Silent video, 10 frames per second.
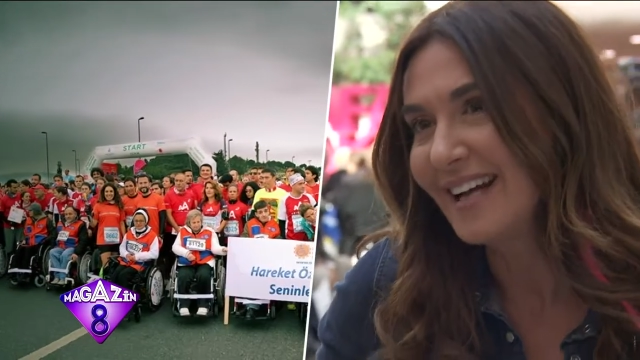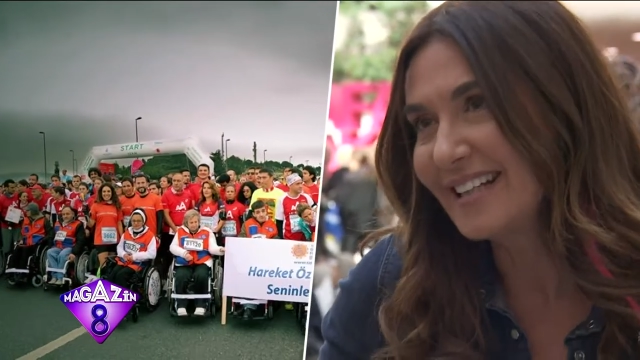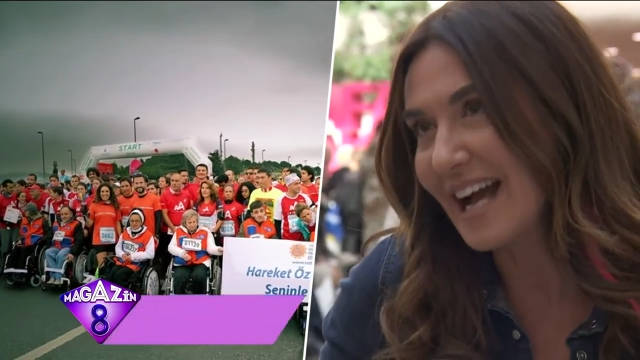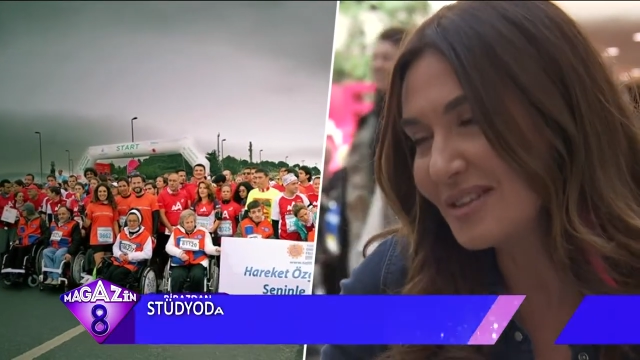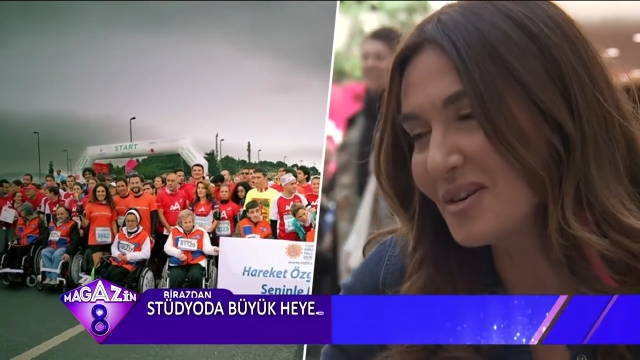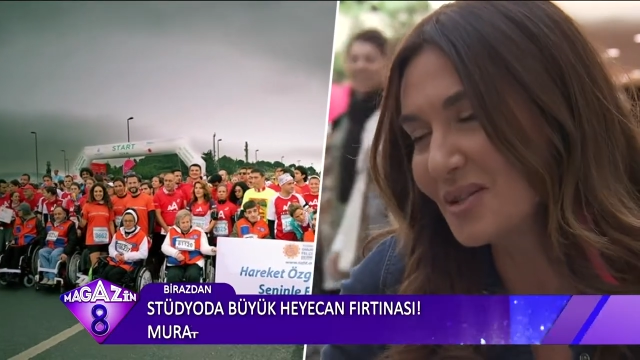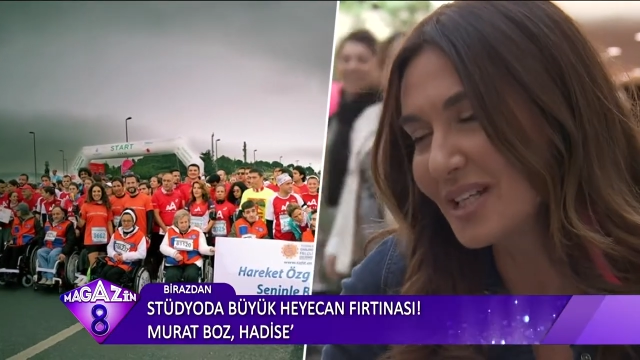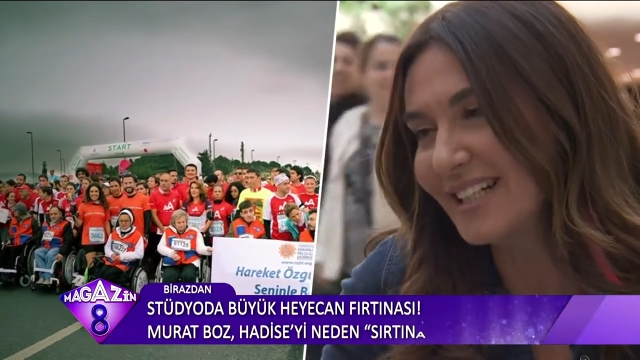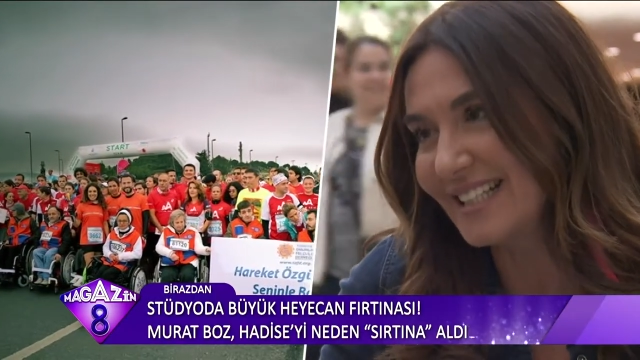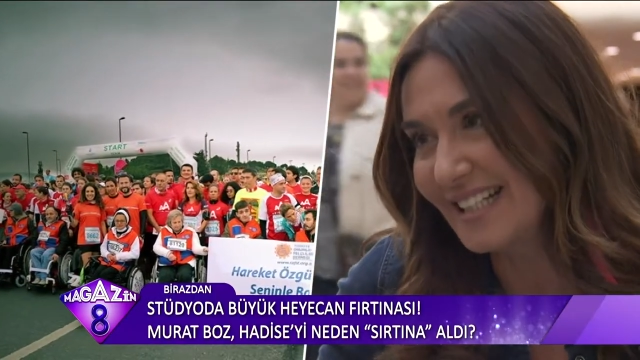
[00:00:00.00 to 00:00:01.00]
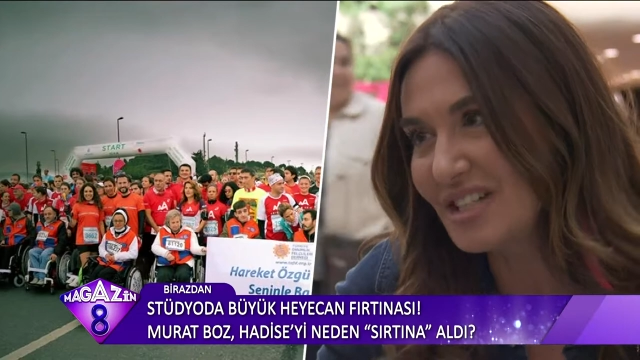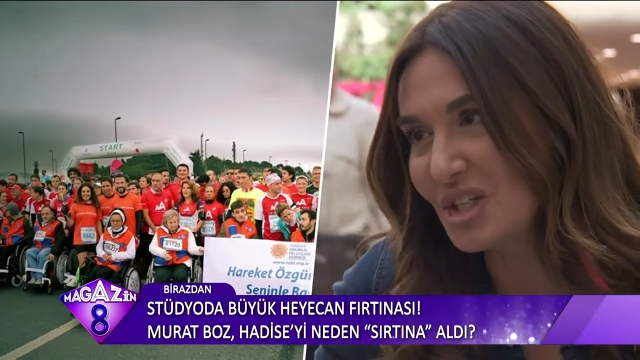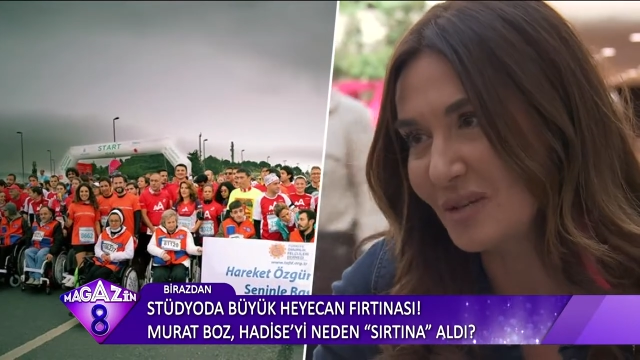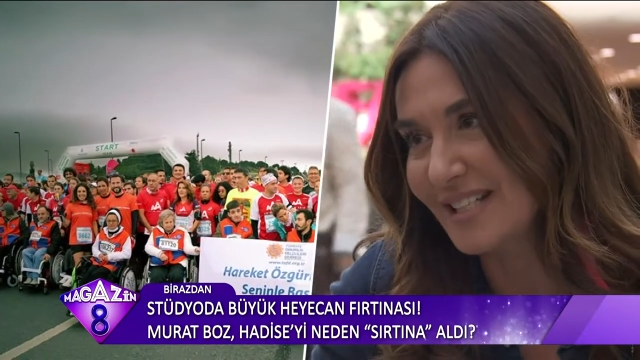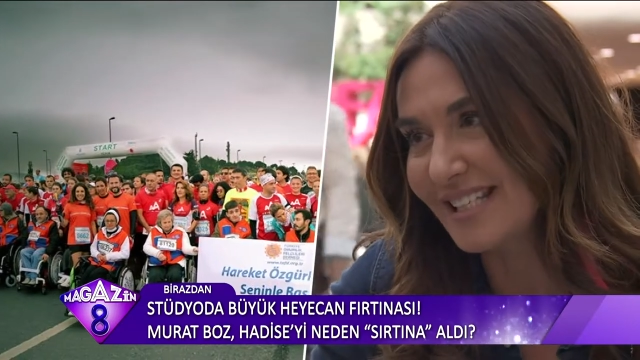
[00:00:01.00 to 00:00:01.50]
Gel gör ki kaderin
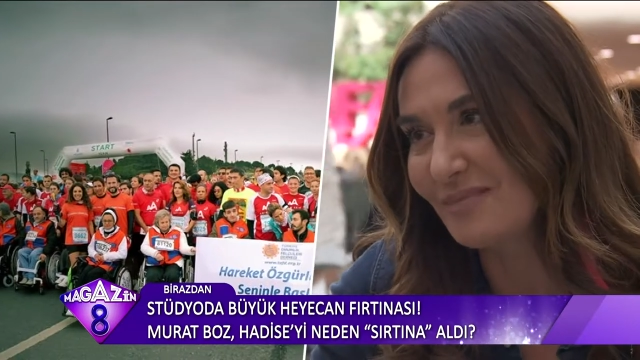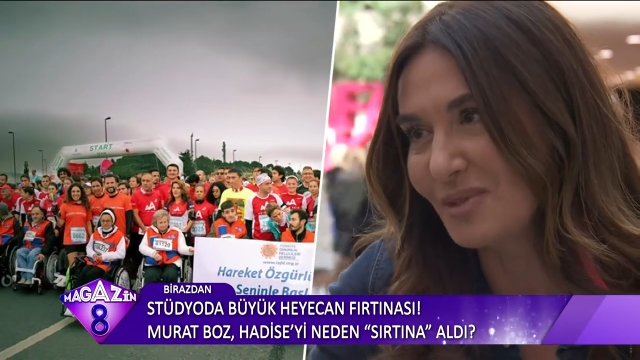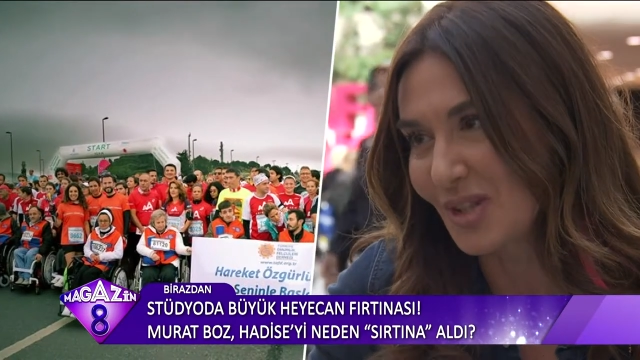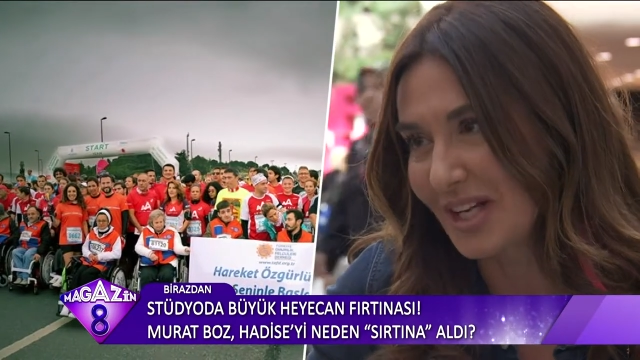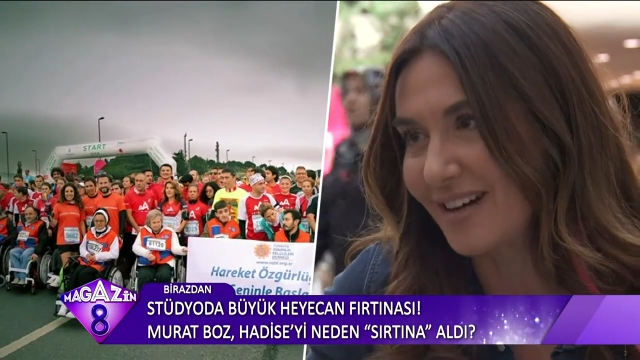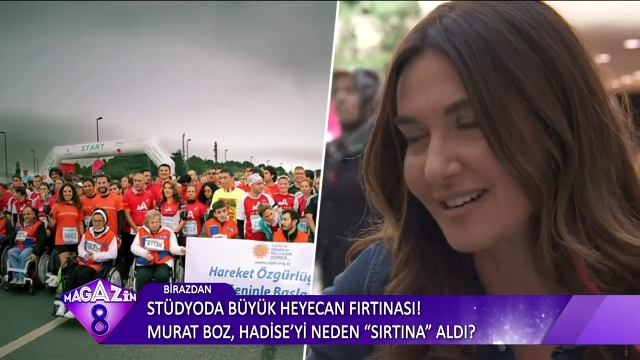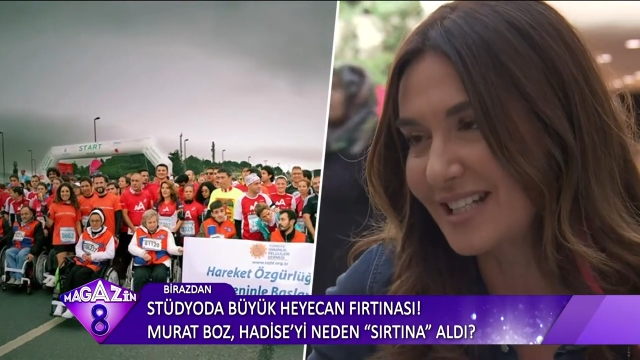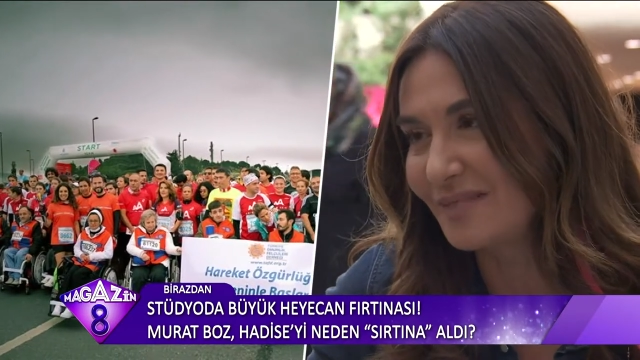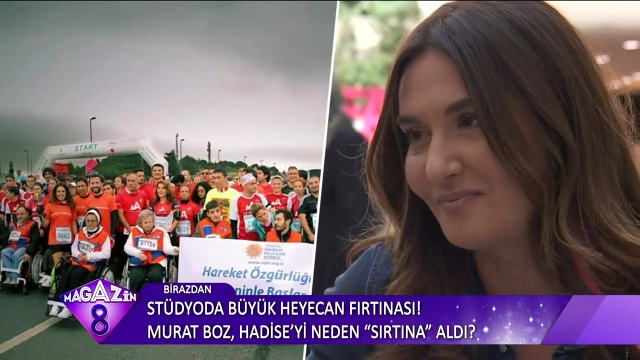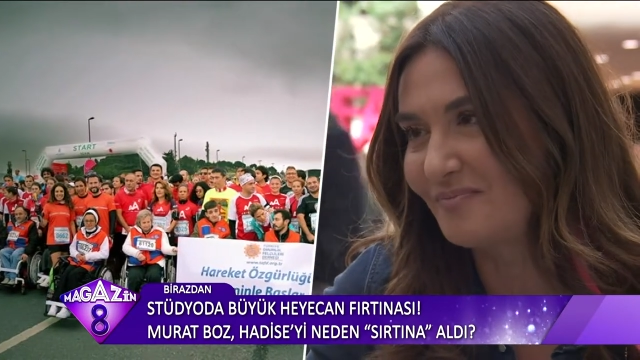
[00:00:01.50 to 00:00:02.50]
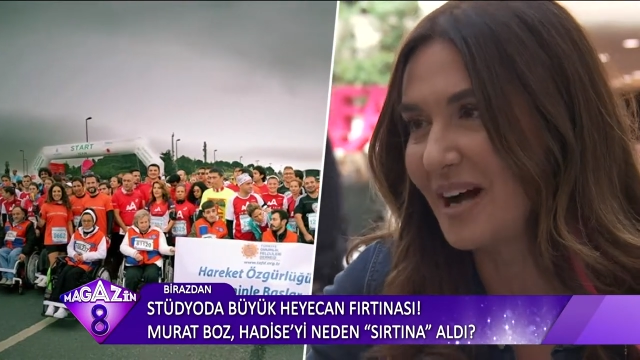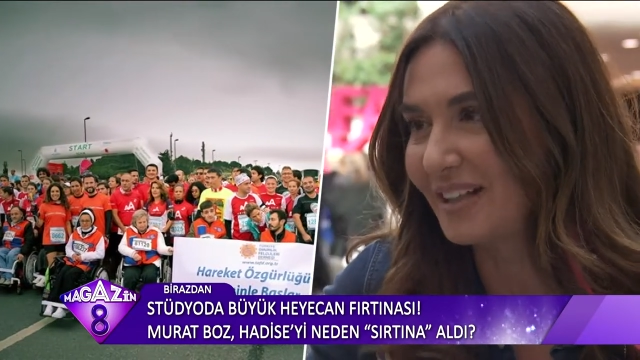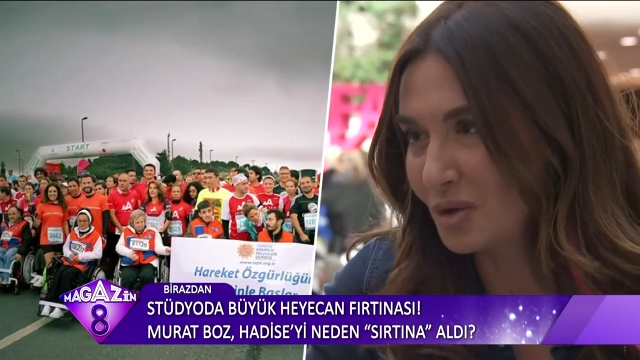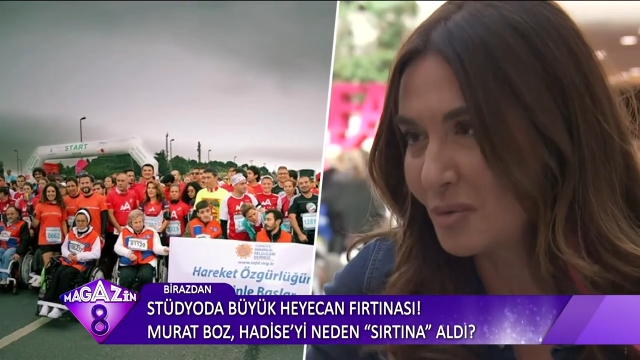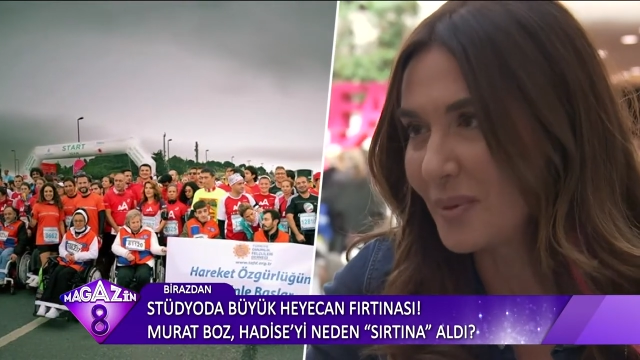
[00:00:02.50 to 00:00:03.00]
cilvesi bu sene artık ben
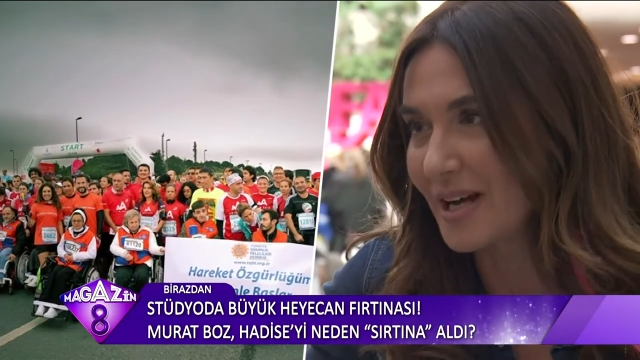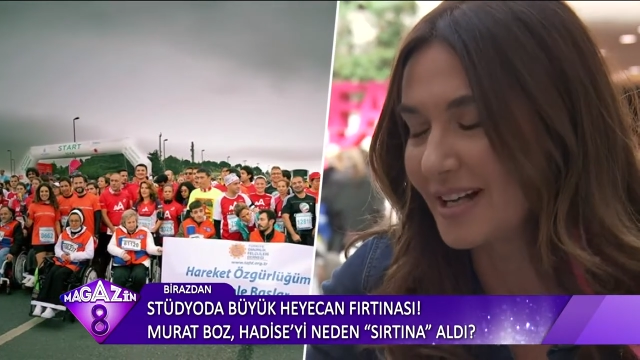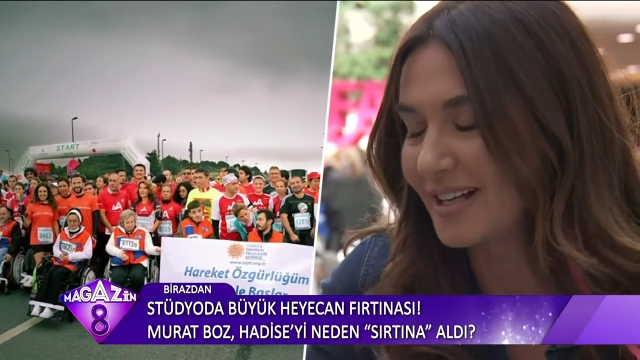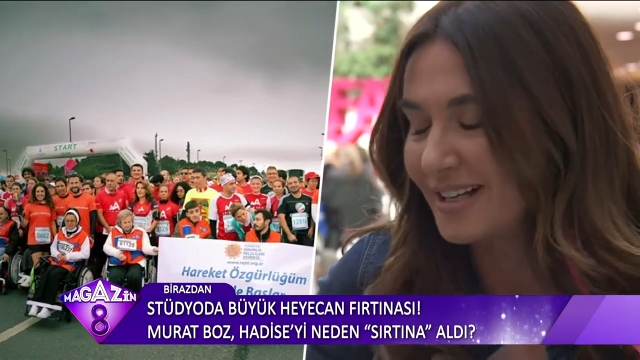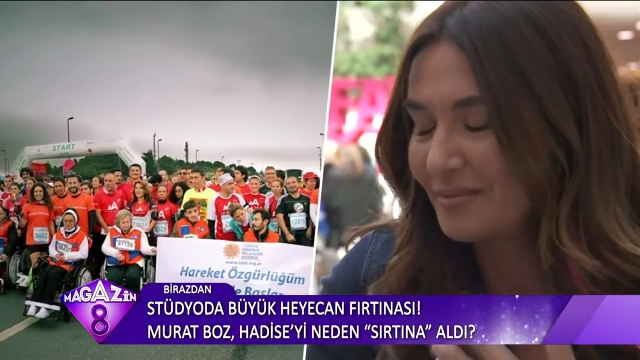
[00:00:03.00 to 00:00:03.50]
olimpiya e,